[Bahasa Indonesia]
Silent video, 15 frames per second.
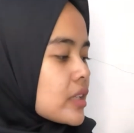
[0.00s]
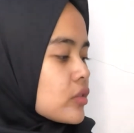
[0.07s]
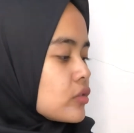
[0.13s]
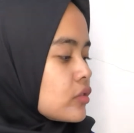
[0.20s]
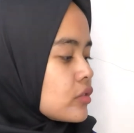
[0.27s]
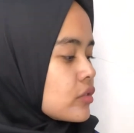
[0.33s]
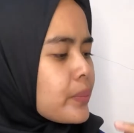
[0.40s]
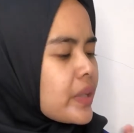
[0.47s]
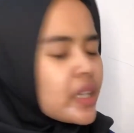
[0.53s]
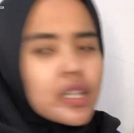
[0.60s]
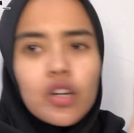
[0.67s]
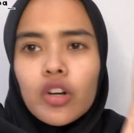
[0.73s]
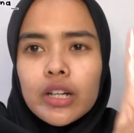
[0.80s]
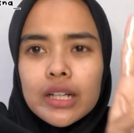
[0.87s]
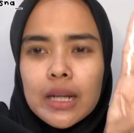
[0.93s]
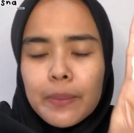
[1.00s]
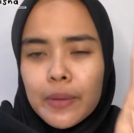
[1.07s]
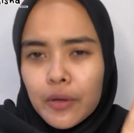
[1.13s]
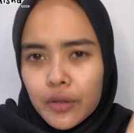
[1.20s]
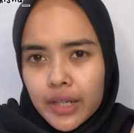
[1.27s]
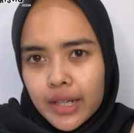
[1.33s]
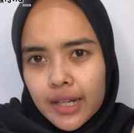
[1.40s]
tuh pink ke oranye apa
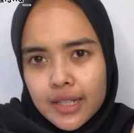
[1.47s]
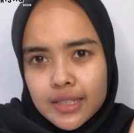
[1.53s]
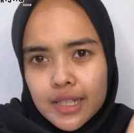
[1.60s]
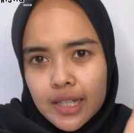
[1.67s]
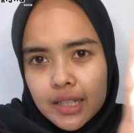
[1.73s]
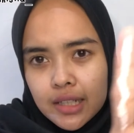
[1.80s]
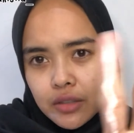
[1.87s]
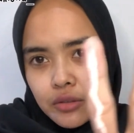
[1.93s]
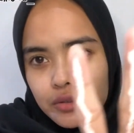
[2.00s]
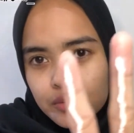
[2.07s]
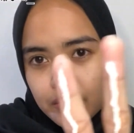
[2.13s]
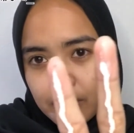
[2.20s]
oranye aja ya ini tuh